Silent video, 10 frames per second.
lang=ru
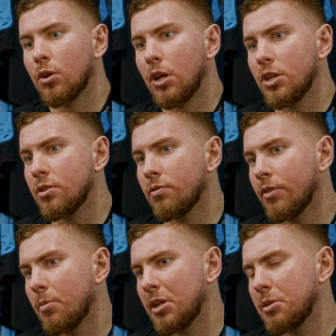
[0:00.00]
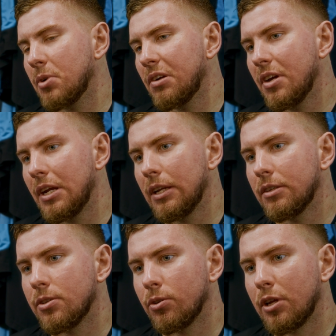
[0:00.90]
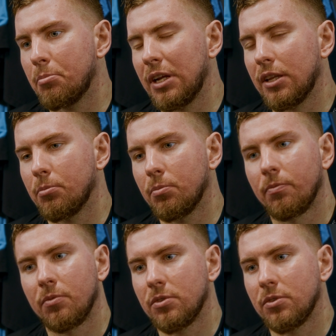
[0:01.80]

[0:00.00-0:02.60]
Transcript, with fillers: конечно, в команде поговорили, все нормально.